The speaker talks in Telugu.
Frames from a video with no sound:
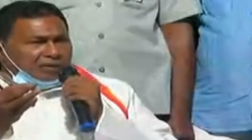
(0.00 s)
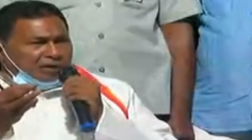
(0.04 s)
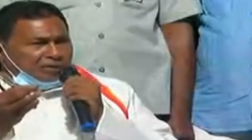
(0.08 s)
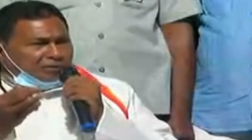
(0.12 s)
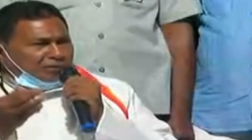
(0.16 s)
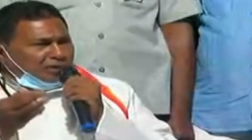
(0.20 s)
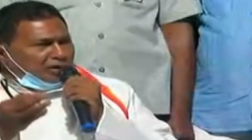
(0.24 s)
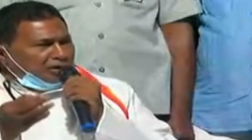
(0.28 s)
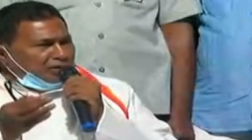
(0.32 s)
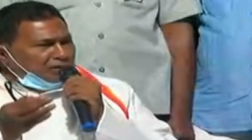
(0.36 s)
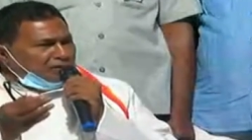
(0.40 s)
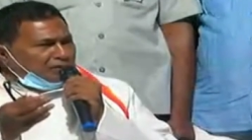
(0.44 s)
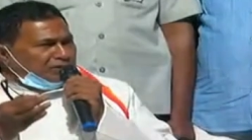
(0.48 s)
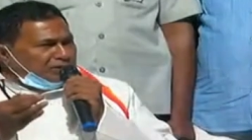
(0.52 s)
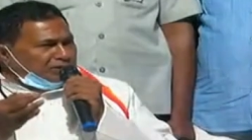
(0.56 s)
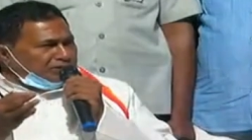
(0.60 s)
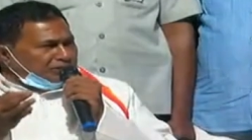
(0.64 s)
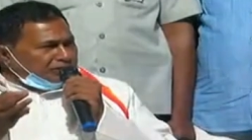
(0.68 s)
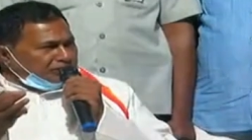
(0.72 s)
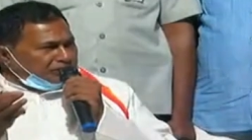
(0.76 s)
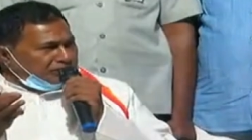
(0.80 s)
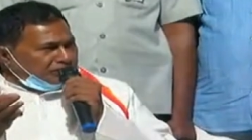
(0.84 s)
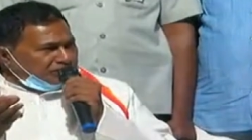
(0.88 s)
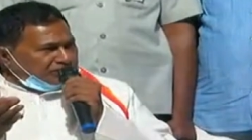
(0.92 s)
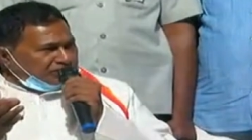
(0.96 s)
మా
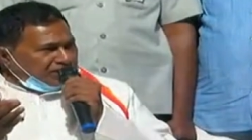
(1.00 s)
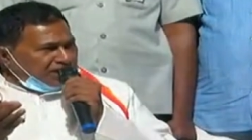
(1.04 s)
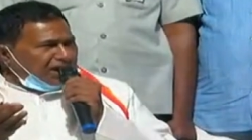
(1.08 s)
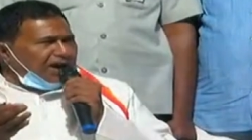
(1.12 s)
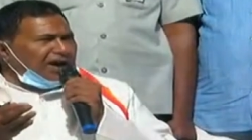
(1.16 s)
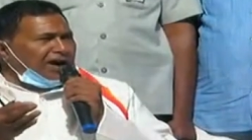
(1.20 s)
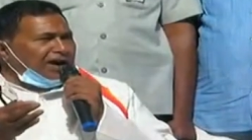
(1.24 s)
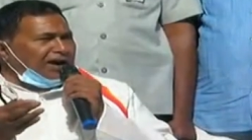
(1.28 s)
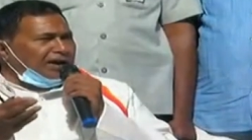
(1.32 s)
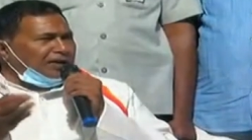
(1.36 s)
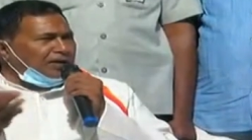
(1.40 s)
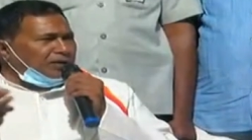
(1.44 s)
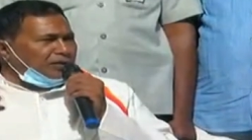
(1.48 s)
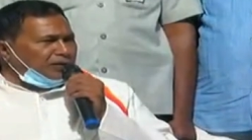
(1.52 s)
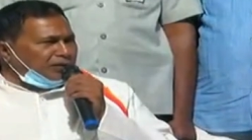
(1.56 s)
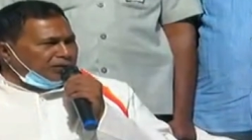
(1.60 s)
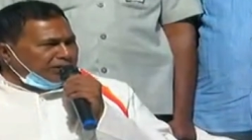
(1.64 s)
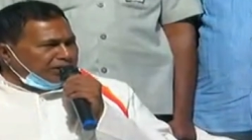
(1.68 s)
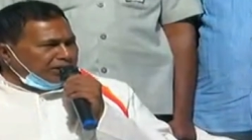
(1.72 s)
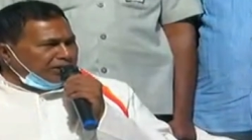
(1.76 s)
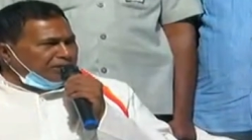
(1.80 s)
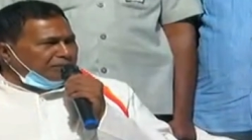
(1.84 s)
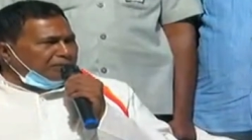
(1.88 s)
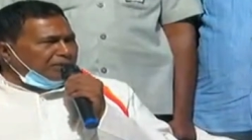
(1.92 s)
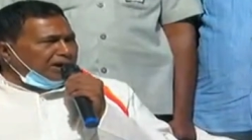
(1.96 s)
బావమర్దితో సహా
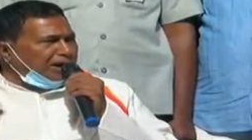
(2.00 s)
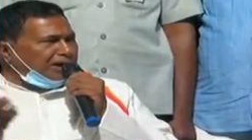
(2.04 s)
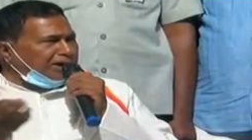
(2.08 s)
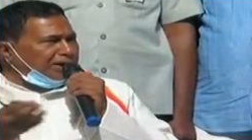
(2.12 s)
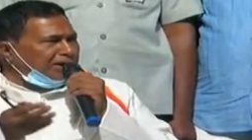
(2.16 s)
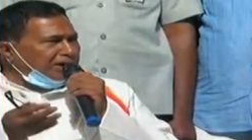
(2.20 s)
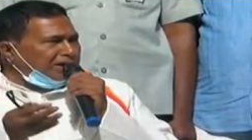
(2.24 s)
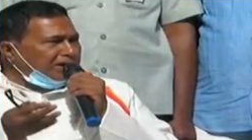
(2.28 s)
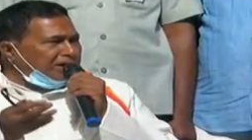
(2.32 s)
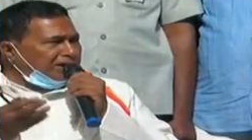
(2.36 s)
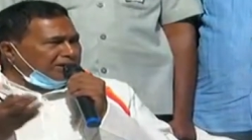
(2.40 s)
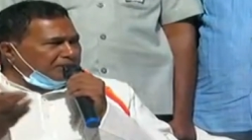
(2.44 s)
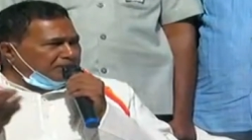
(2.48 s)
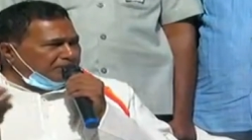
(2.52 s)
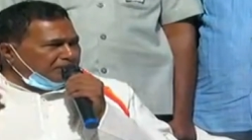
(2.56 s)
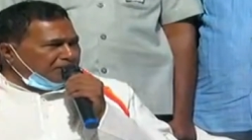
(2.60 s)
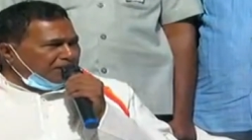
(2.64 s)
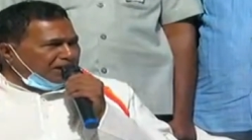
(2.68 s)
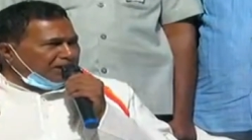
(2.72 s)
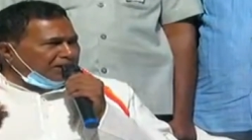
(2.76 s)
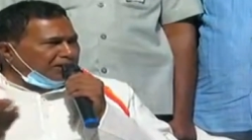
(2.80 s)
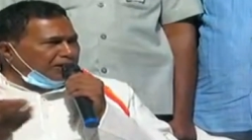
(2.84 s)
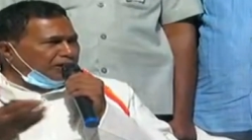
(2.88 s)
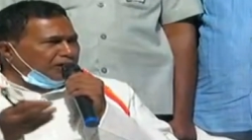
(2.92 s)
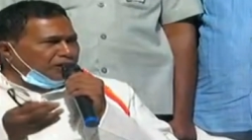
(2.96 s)
ఒట్టిగా బాట
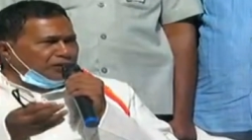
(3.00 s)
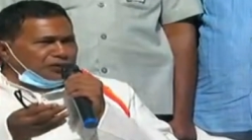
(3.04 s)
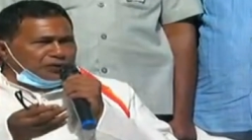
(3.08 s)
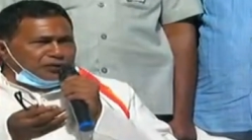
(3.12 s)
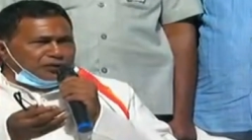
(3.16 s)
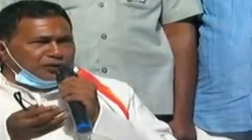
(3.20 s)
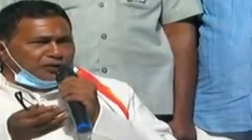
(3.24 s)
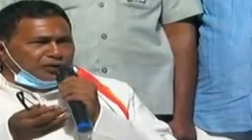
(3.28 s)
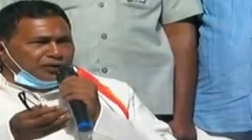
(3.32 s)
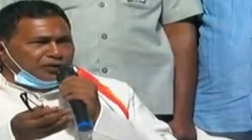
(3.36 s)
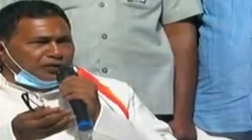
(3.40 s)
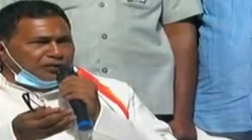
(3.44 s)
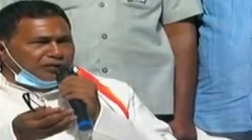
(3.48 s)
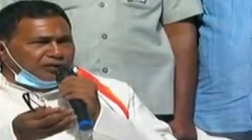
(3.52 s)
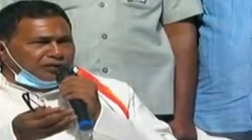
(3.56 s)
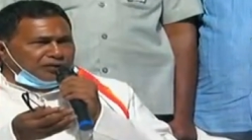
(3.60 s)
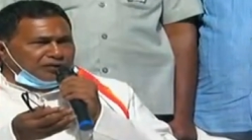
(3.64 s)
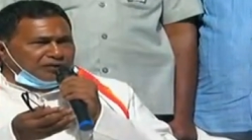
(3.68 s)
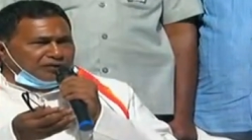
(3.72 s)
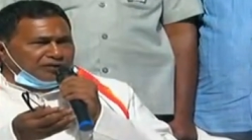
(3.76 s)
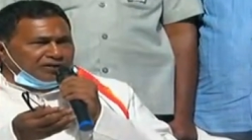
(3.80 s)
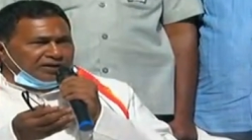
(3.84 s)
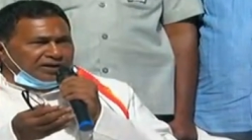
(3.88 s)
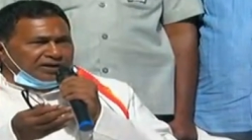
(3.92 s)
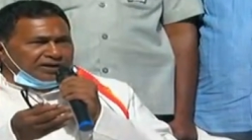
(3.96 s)
బాటలో
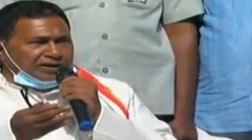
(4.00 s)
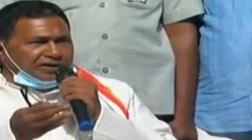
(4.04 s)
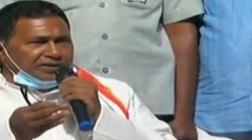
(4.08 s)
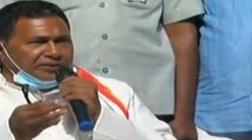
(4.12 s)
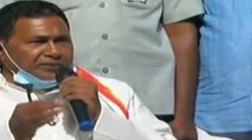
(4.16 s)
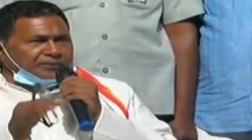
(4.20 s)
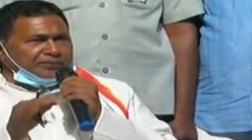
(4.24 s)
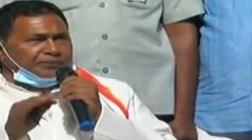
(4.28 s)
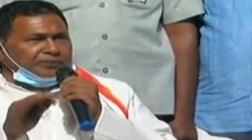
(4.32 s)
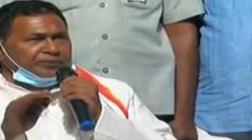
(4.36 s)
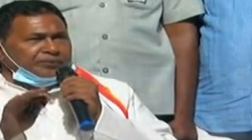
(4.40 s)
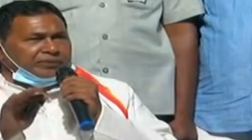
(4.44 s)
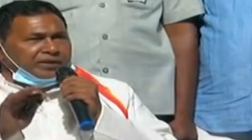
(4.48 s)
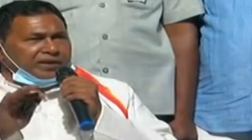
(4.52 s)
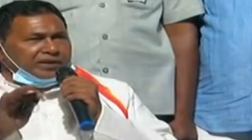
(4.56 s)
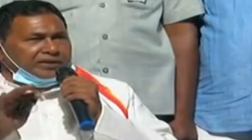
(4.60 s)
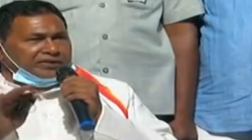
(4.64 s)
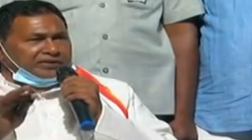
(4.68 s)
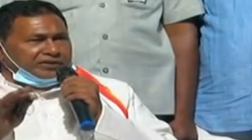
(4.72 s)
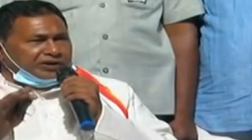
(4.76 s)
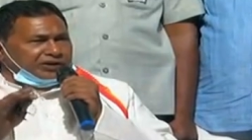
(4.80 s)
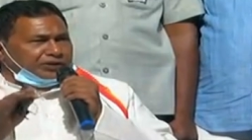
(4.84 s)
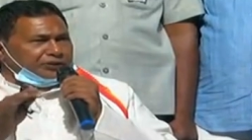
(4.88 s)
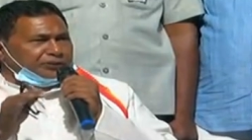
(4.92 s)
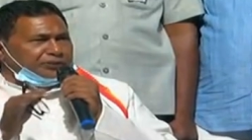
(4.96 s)
వస్తున్నటువంటి వాళ్ళని
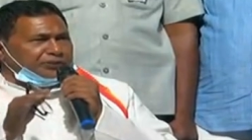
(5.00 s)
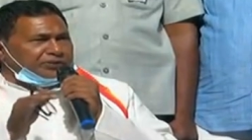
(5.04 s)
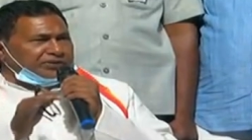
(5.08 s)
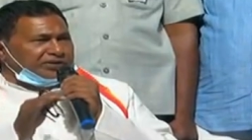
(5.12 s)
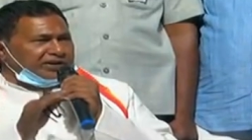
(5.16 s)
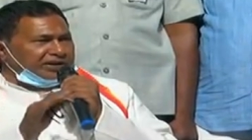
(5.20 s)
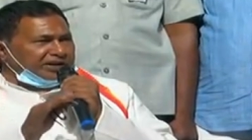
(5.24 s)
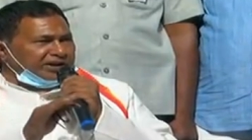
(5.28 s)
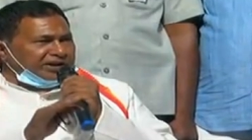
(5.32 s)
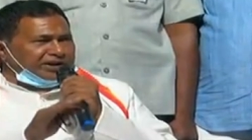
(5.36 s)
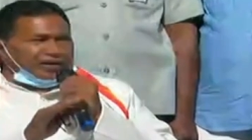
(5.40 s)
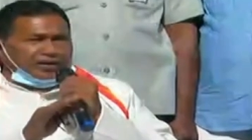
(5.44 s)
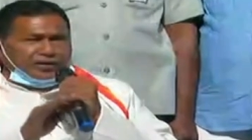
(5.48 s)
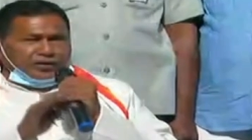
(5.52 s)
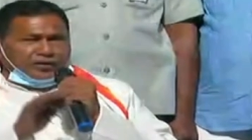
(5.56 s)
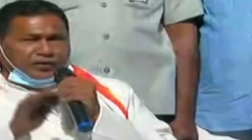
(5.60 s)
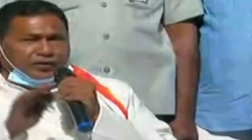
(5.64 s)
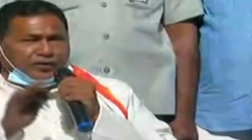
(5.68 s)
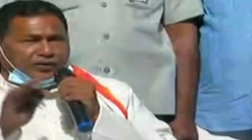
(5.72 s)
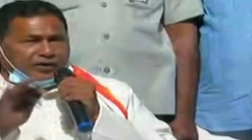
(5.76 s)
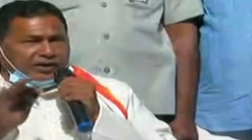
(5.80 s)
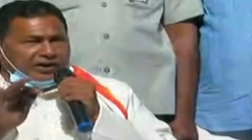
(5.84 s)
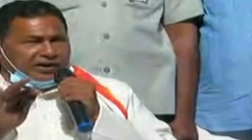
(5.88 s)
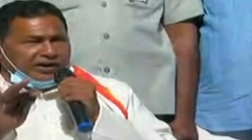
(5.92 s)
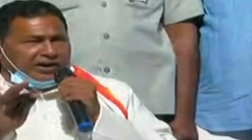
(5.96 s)
సస్పెషన్ అని
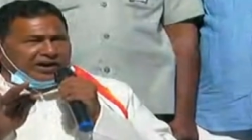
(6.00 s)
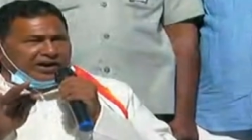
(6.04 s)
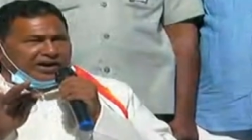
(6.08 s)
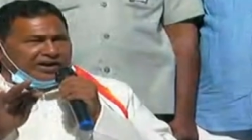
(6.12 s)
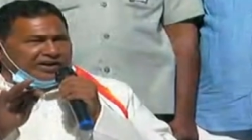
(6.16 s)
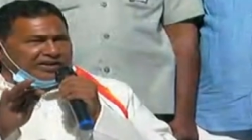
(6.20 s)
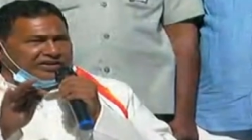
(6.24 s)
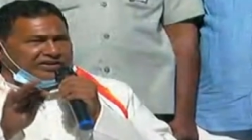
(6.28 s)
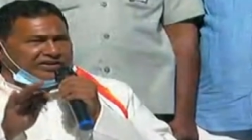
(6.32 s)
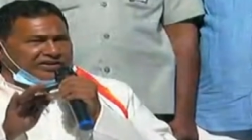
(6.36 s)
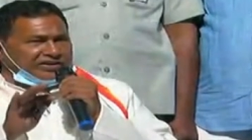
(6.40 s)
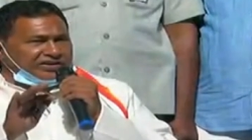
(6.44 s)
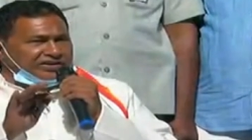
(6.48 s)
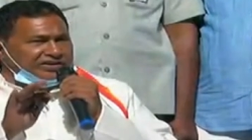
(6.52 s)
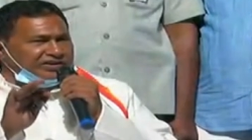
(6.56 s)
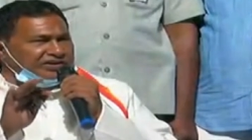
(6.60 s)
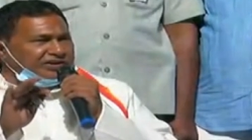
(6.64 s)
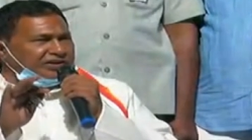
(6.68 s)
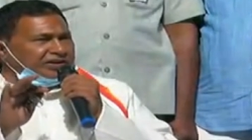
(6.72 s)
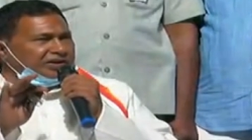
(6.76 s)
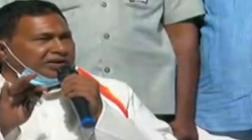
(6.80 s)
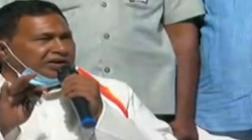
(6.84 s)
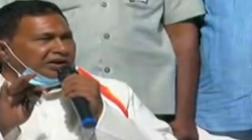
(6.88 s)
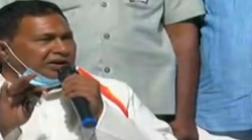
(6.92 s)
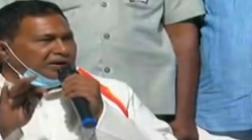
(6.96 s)
ఇంకోటని అరెస్ట్
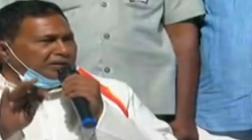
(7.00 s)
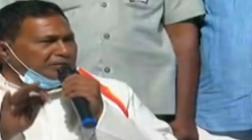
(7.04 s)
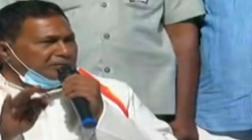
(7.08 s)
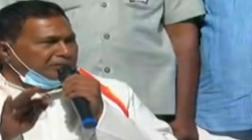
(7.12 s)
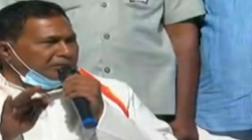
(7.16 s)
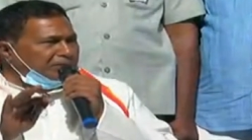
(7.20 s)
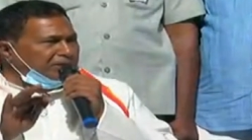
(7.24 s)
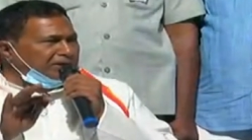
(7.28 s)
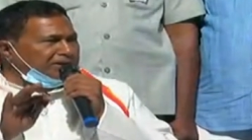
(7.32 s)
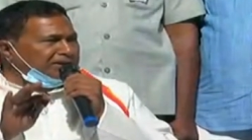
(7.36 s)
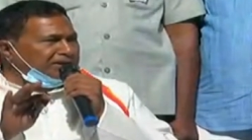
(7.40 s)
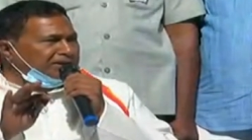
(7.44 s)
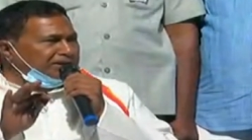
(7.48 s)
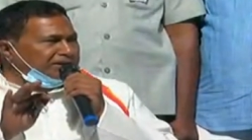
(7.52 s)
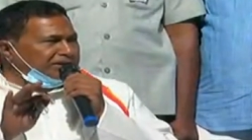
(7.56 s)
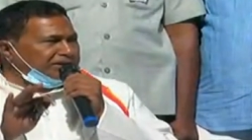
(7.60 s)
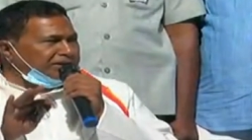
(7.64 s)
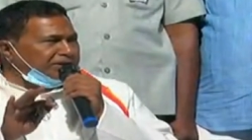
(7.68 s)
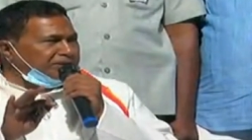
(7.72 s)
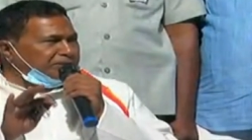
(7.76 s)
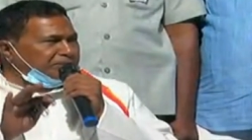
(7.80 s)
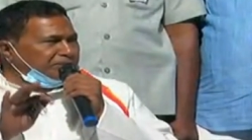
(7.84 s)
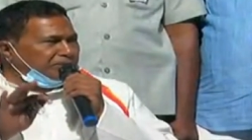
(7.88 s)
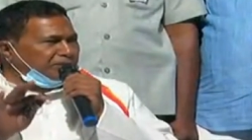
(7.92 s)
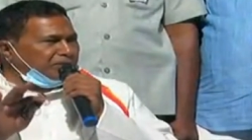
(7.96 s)
చేసి
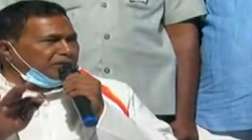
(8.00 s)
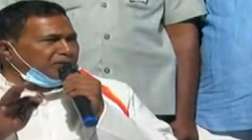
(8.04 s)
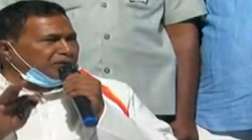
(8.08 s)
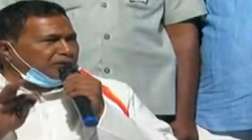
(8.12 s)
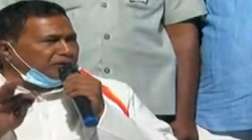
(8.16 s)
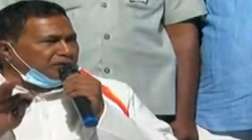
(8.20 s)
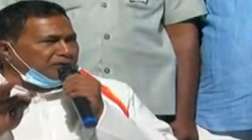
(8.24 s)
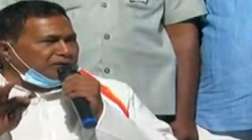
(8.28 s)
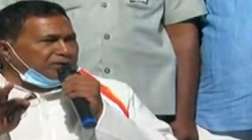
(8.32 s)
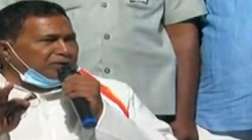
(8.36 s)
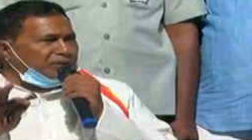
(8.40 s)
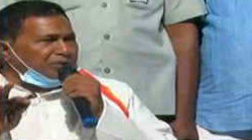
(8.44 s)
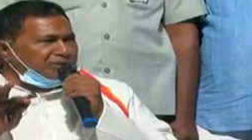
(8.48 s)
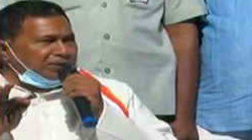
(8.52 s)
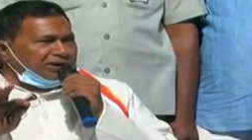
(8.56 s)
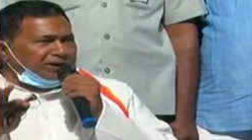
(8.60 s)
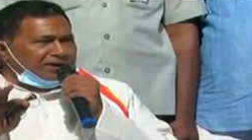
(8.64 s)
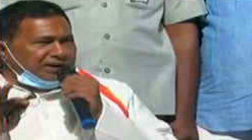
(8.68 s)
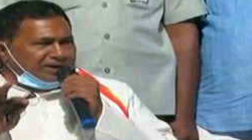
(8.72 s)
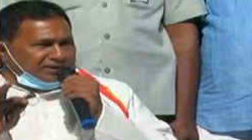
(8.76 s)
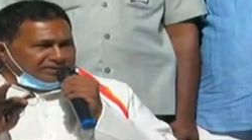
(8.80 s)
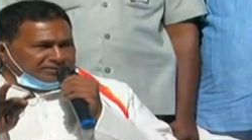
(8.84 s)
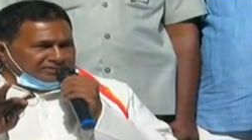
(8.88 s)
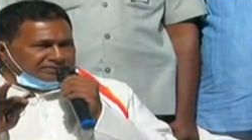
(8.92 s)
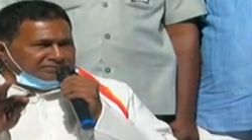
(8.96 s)
బంధించి ఇప్పటివరకు
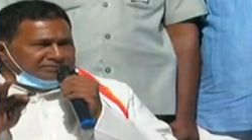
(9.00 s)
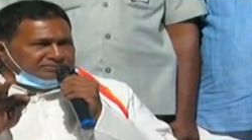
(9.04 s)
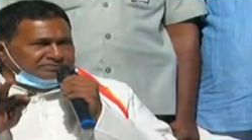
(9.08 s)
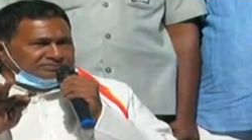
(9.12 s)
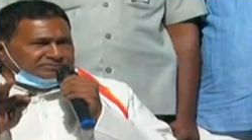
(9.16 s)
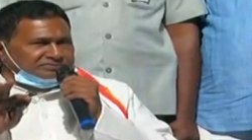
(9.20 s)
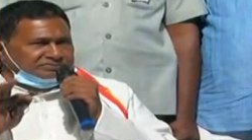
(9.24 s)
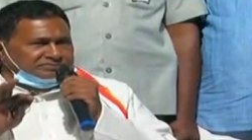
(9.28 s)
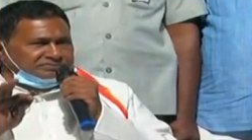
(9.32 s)
వదిలిపెట్టలేదు